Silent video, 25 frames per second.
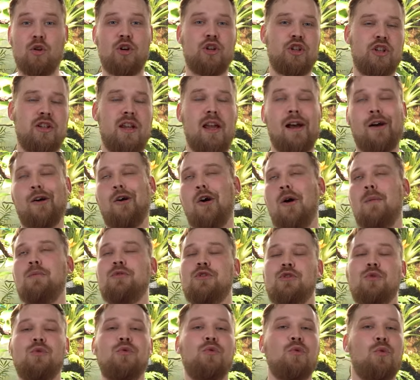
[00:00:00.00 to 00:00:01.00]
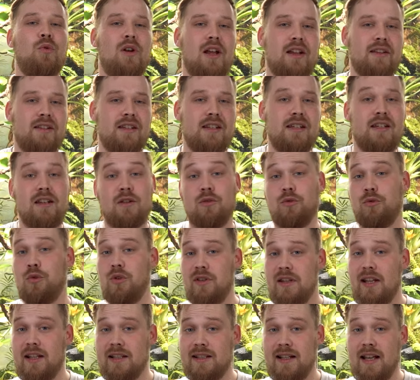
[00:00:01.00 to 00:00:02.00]
originaire, comme son nom l'indique,
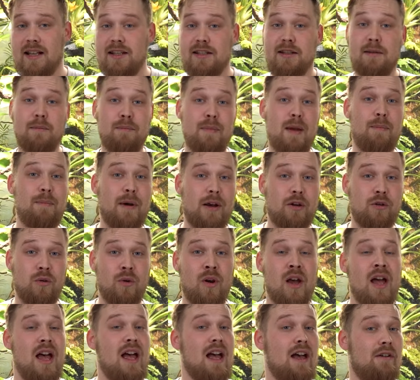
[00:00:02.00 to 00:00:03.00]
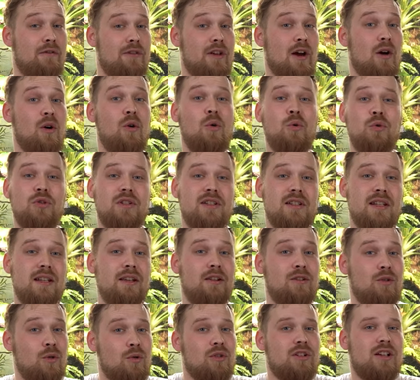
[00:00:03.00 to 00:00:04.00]
du Texas, mais pas que. Elle vient aussi
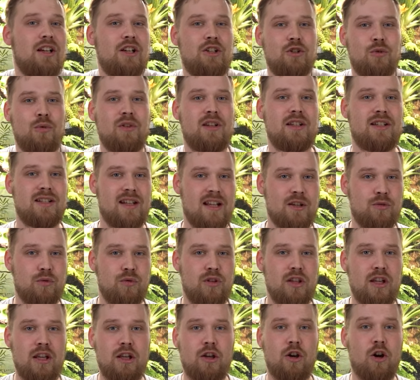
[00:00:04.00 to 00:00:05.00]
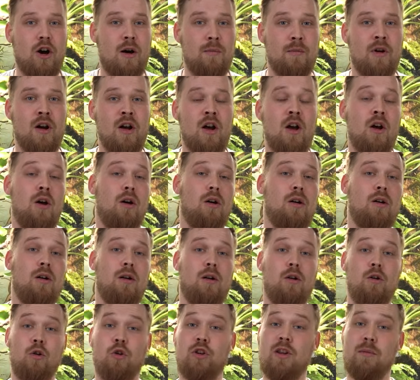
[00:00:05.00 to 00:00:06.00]
d'autres régions des États-Unis comme
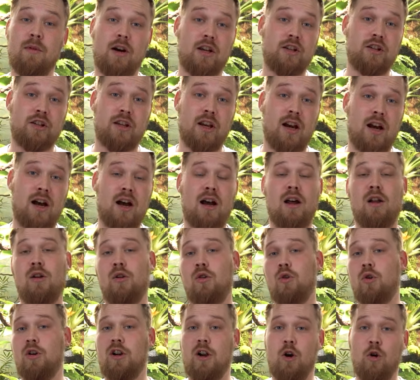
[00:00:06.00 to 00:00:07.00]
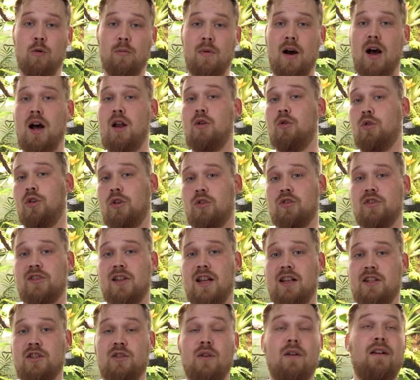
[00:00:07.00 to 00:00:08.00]
euh, le Nebraska, l'Oklahoma, le
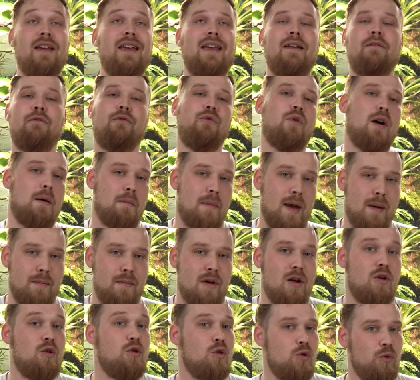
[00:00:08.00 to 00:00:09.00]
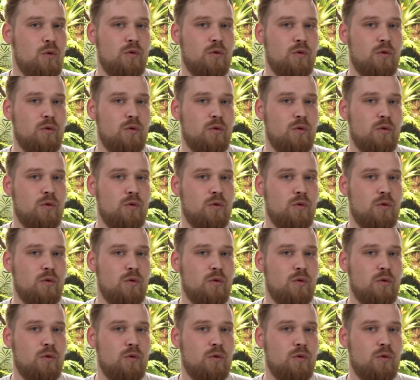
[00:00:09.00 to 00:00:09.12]
Kansas et voire même le